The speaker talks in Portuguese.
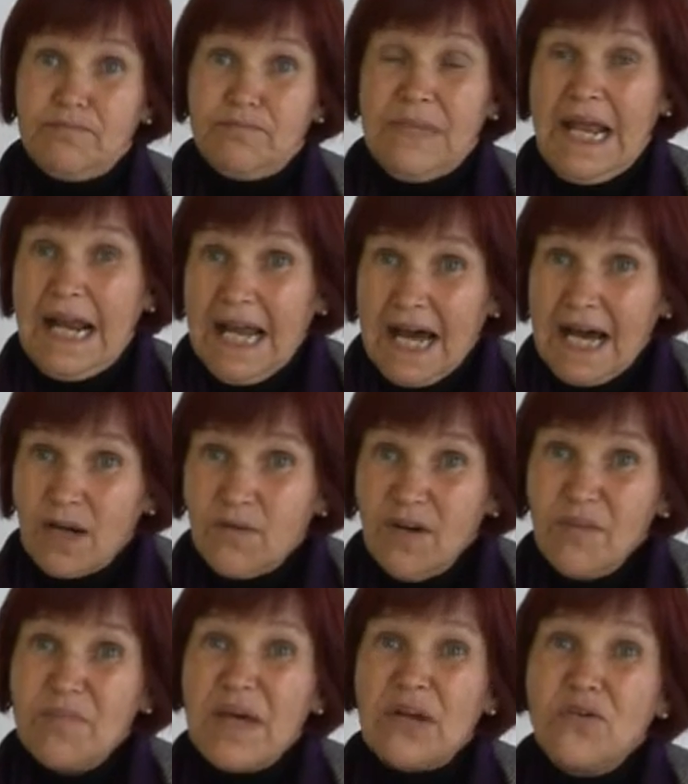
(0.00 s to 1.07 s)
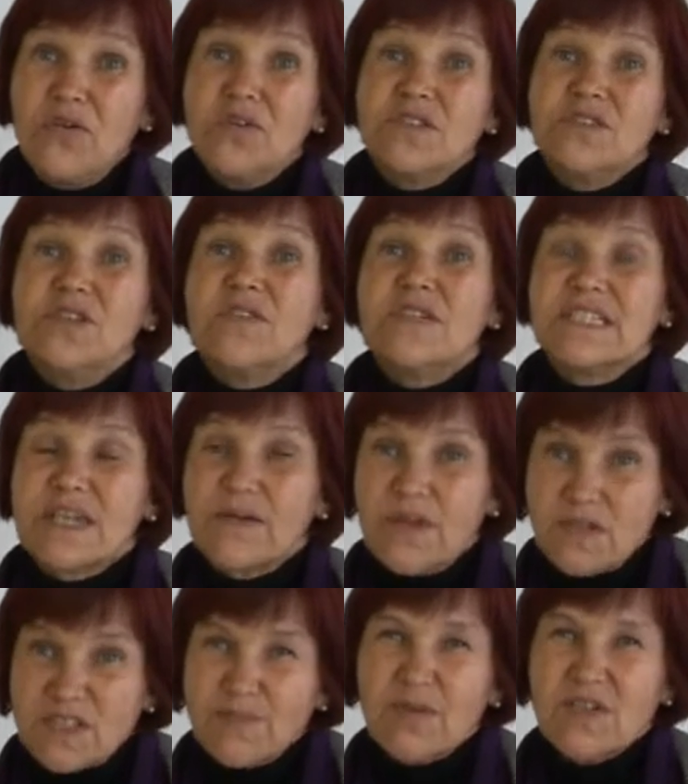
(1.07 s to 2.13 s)
del água, pero não, estão em
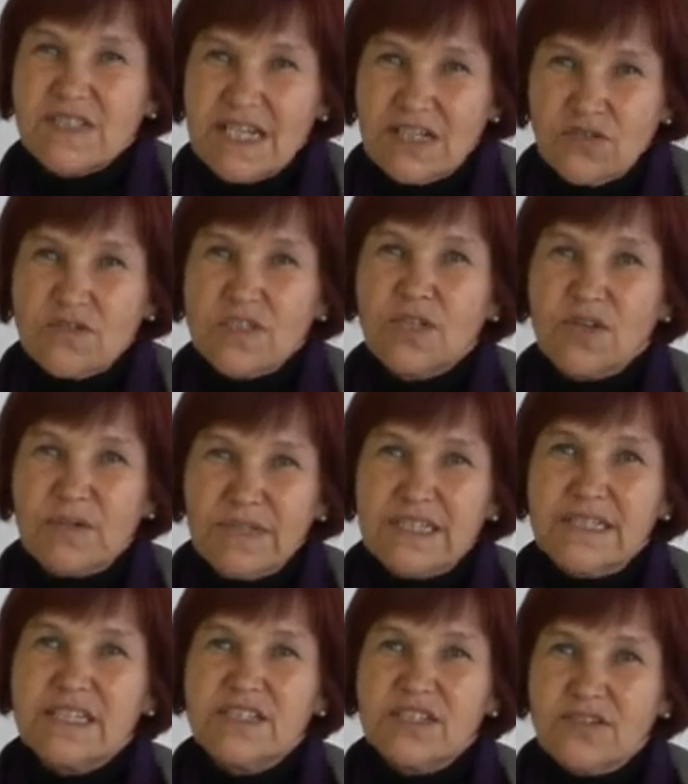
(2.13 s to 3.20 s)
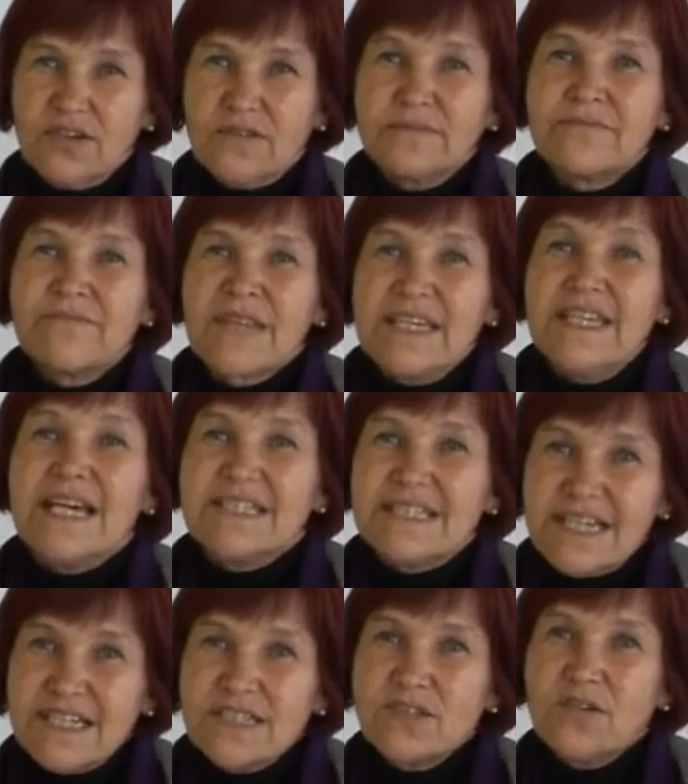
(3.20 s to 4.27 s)
los processos de toma de decisão. E é
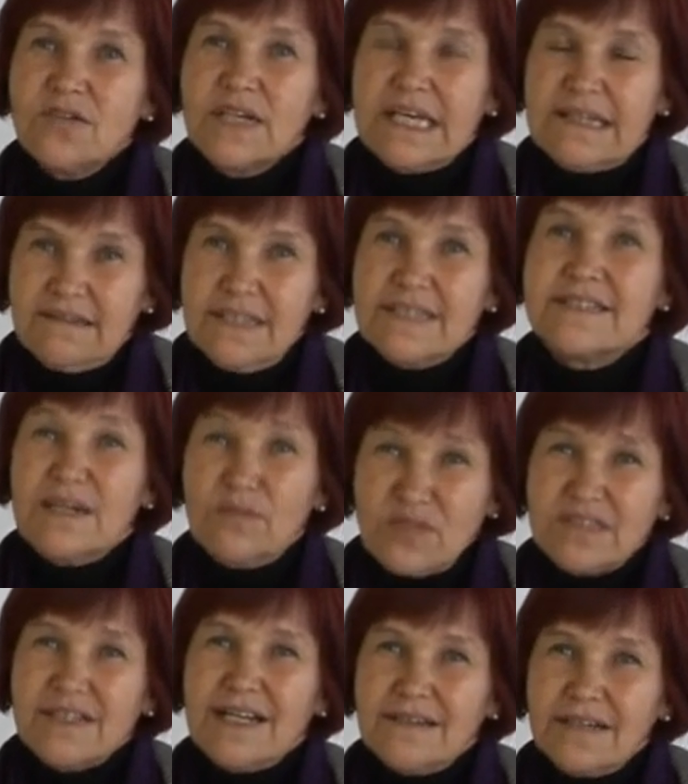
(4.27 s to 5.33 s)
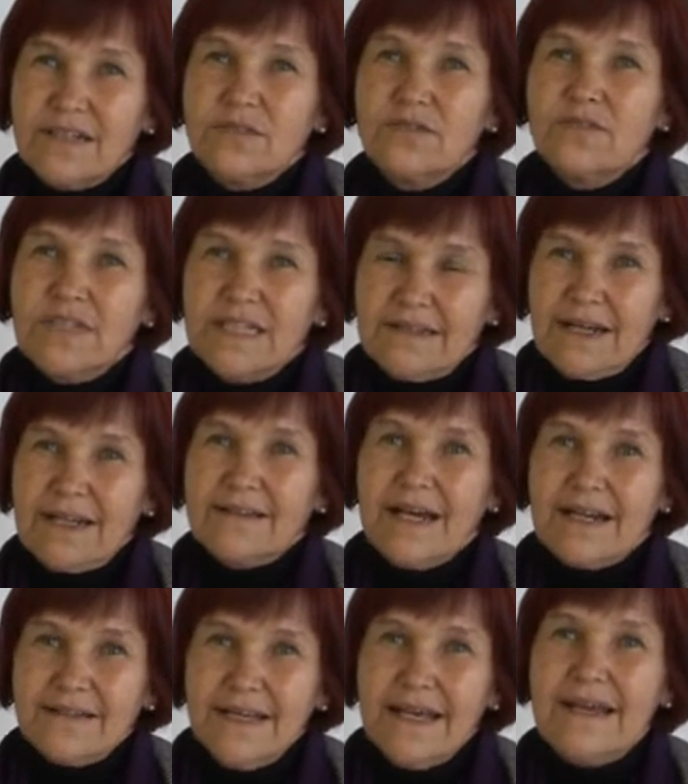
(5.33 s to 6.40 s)
isso que estamos tratando de
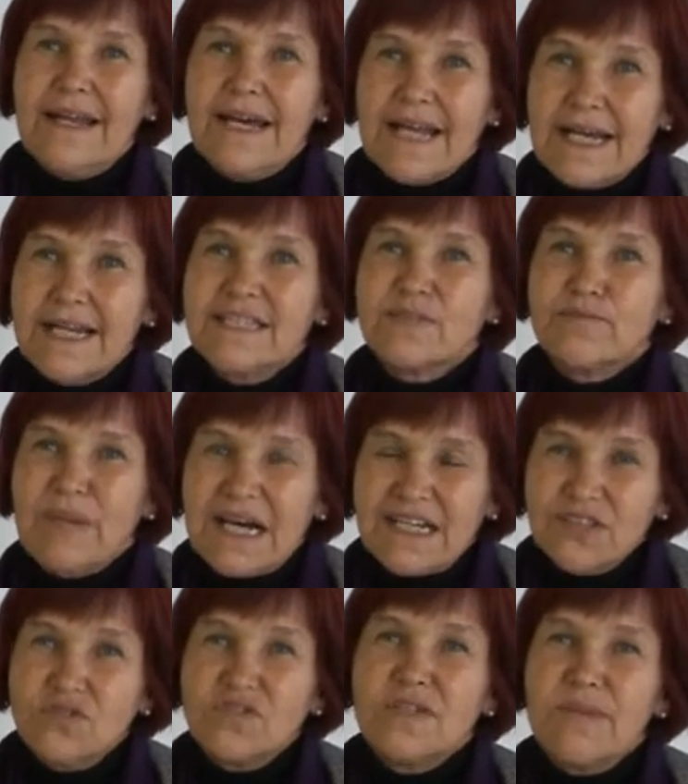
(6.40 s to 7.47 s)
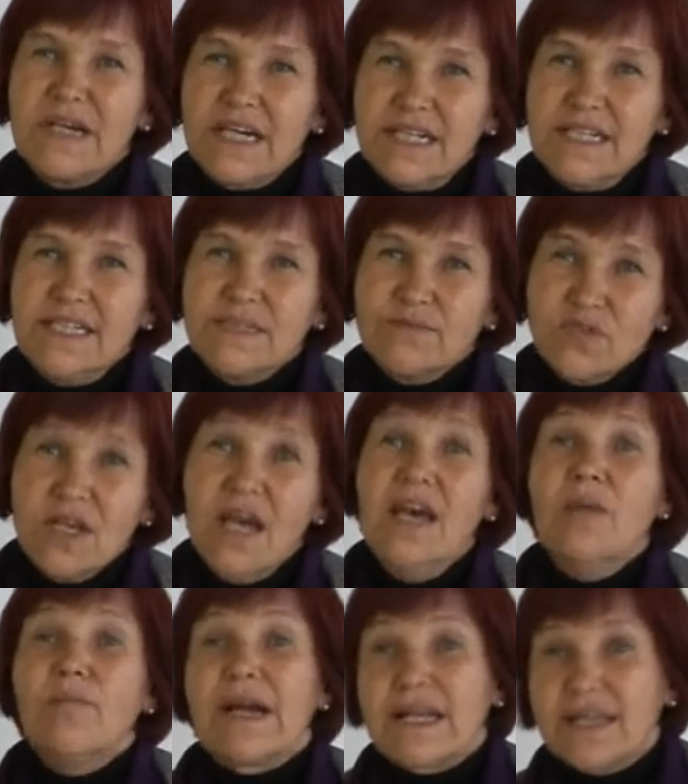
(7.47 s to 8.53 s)
tratar de generar espaços e mecanismos
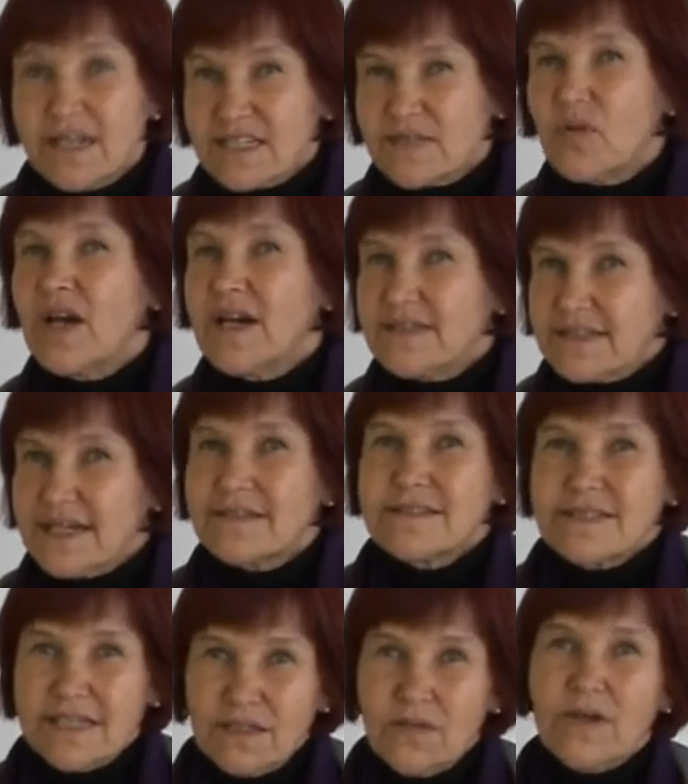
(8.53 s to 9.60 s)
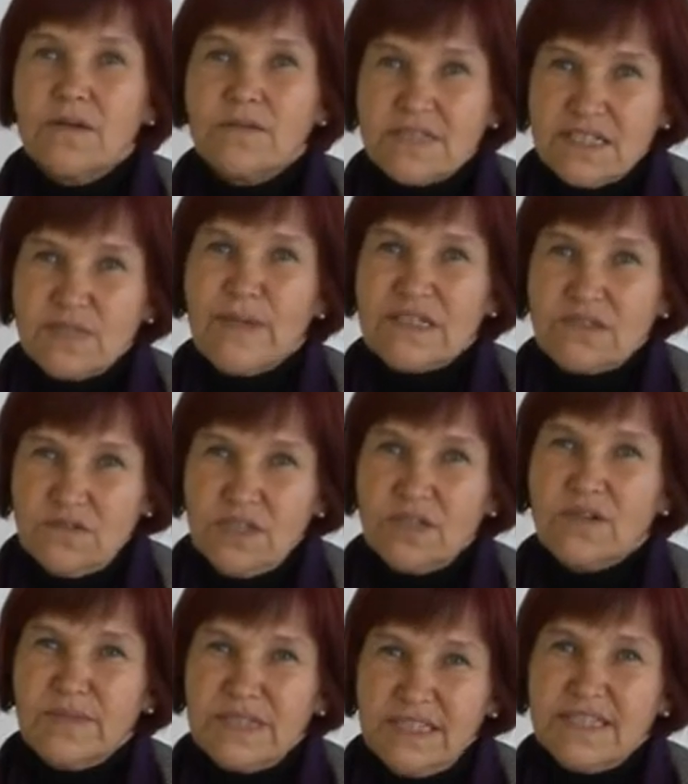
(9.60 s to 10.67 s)
para que as mulheres accedam a los espaços de
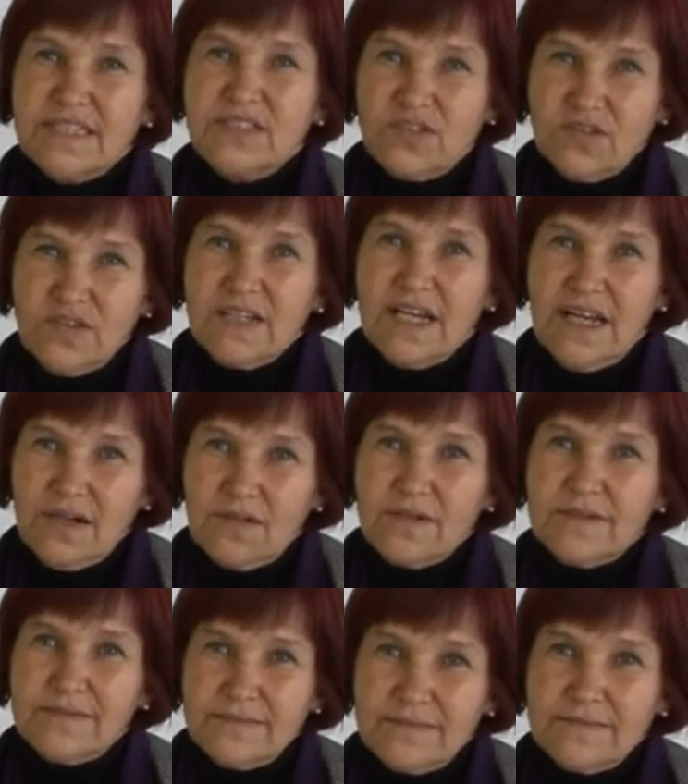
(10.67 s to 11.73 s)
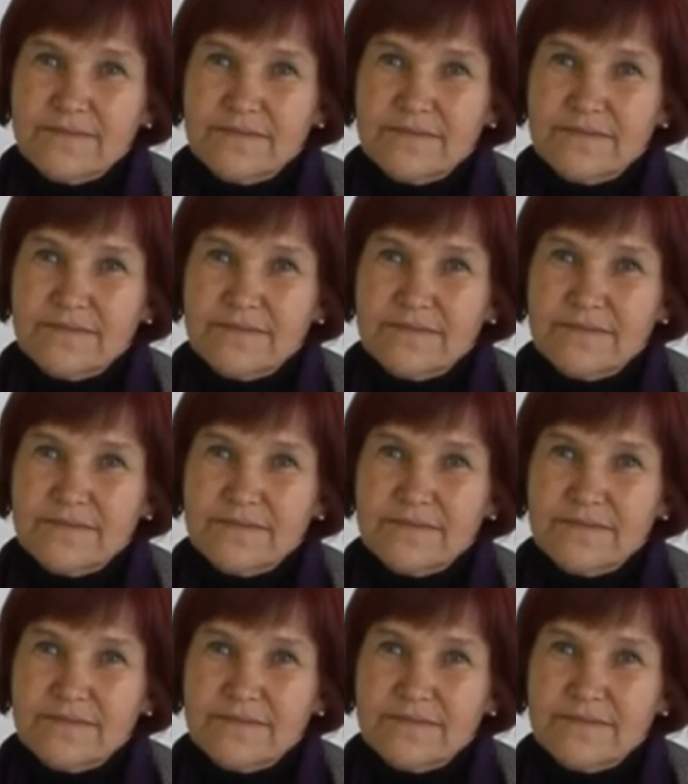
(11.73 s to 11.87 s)
toma de decisão del água.